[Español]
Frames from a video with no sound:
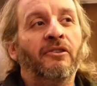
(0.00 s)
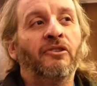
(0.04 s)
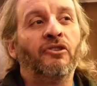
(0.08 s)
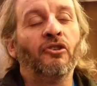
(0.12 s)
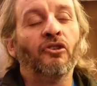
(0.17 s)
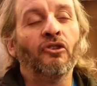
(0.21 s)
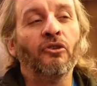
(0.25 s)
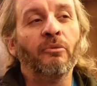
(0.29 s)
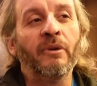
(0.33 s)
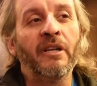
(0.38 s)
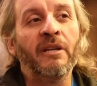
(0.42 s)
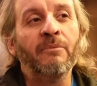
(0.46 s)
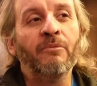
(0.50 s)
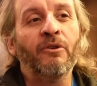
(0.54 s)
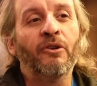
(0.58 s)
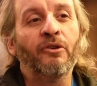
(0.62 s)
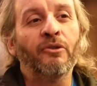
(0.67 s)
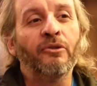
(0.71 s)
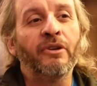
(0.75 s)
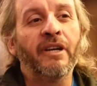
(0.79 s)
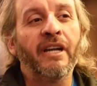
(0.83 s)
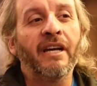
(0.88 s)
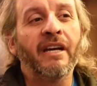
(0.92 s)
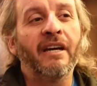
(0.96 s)
todos venimos
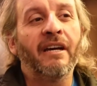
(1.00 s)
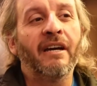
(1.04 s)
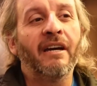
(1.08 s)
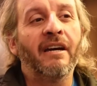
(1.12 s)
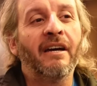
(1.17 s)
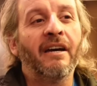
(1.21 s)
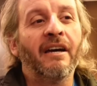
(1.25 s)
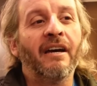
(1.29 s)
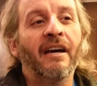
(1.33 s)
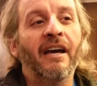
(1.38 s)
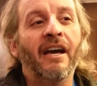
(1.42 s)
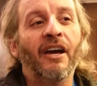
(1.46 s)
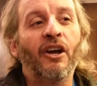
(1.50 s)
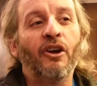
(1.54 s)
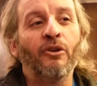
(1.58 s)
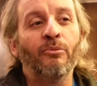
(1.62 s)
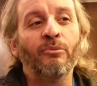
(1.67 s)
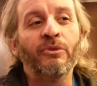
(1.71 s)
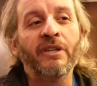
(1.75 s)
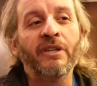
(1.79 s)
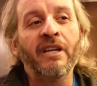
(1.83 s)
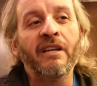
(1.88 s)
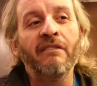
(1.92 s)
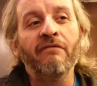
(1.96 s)
con una,
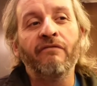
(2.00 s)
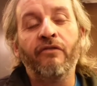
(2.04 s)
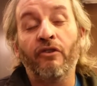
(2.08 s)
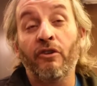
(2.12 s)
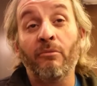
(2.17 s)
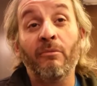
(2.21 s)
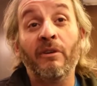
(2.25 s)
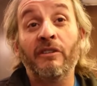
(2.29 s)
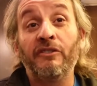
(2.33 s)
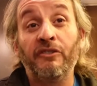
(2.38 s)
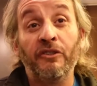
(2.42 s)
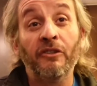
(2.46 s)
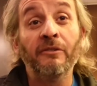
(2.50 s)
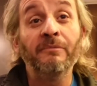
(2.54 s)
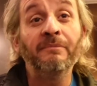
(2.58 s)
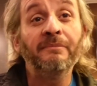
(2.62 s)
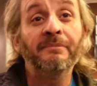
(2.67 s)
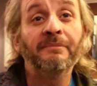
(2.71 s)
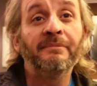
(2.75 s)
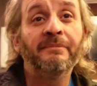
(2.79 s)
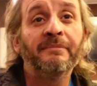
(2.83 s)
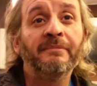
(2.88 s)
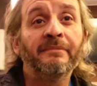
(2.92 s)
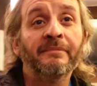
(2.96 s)
con una información
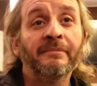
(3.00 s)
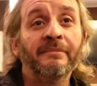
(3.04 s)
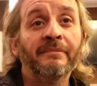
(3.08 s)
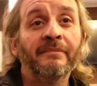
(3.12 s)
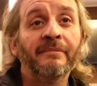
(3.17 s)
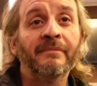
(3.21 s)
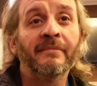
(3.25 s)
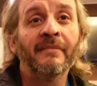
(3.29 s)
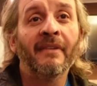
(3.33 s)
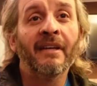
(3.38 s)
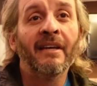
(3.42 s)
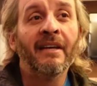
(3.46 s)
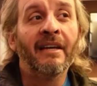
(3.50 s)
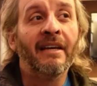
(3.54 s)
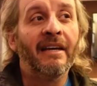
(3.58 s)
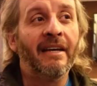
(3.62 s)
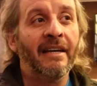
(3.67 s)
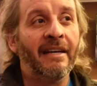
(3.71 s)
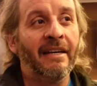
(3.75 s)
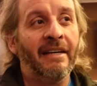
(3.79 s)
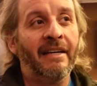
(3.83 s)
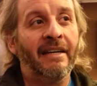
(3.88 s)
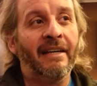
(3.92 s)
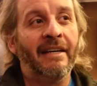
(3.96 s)

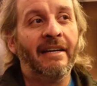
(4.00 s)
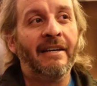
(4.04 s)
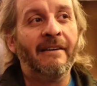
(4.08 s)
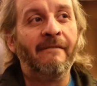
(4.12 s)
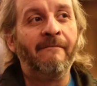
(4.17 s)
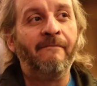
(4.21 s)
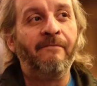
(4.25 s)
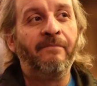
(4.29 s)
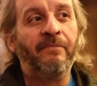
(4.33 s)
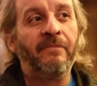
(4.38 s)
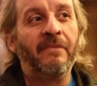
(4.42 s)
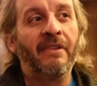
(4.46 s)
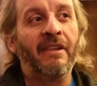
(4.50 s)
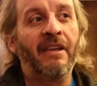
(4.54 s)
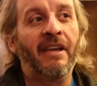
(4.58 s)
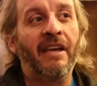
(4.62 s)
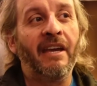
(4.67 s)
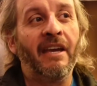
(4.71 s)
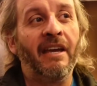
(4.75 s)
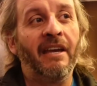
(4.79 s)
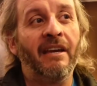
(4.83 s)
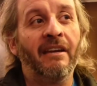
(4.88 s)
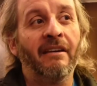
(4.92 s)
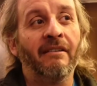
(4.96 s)
eh,
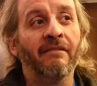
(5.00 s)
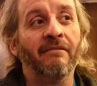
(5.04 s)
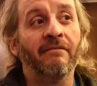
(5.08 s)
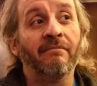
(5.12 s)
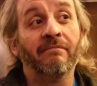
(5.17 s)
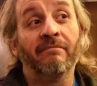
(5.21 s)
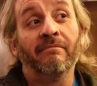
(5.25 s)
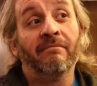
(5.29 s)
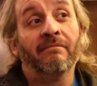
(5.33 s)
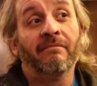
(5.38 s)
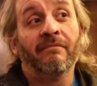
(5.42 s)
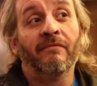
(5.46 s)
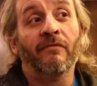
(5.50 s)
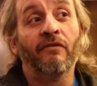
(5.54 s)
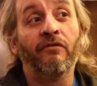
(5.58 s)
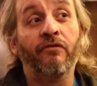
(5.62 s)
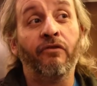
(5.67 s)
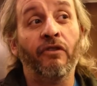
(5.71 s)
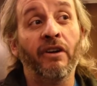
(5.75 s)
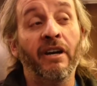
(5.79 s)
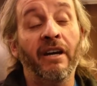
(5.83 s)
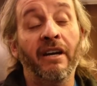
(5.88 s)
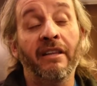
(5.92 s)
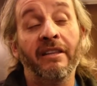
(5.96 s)
que
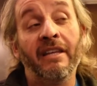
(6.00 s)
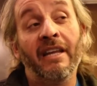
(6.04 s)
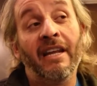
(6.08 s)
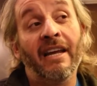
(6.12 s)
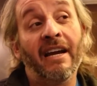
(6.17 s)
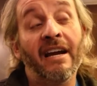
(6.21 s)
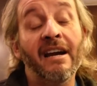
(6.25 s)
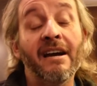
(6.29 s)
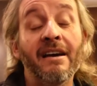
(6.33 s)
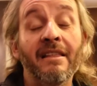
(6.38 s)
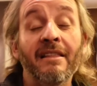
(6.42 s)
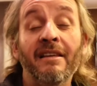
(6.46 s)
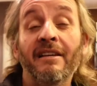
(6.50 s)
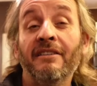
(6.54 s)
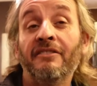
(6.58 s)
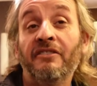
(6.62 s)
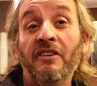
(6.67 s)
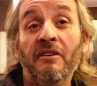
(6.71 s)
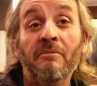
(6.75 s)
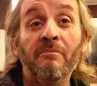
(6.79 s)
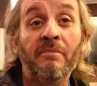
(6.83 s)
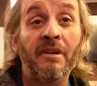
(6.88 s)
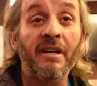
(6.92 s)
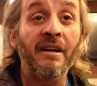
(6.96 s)
fue delegada,
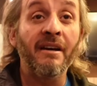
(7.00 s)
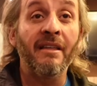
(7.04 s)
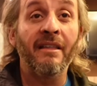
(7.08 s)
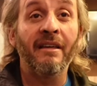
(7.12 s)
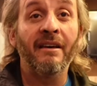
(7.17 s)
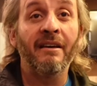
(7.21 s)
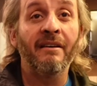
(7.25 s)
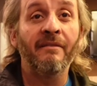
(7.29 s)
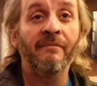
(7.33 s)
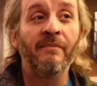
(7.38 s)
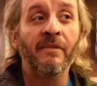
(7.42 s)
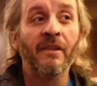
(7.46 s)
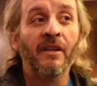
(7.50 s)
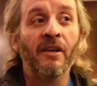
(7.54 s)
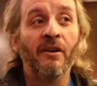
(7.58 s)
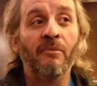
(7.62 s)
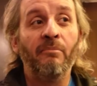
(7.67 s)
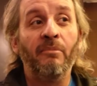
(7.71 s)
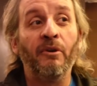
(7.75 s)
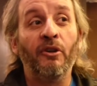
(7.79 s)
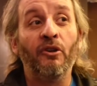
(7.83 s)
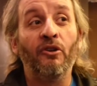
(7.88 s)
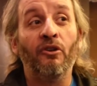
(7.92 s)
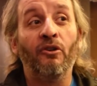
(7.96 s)
sembrada,
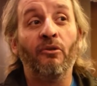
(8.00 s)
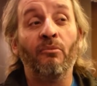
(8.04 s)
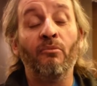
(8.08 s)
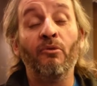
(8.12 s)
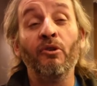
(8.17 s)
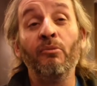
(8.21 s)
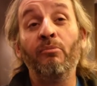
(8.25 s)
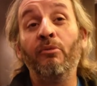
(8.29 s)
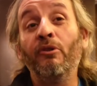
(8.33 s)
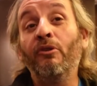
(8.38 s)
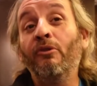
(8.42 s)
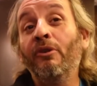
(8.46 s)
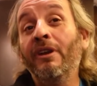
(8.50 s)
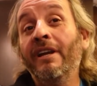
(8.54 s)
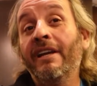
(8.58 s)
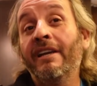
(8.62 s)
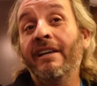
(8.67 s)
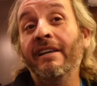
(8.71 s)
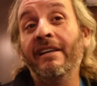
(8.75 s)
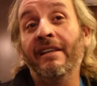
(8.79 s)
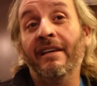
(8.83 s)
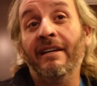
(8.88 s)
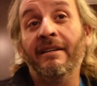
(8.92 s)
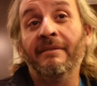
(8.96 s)
pero muy poco
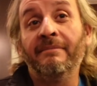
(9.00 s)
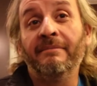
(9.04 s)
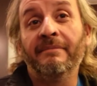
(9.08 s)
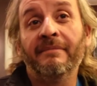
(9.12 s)
elegida.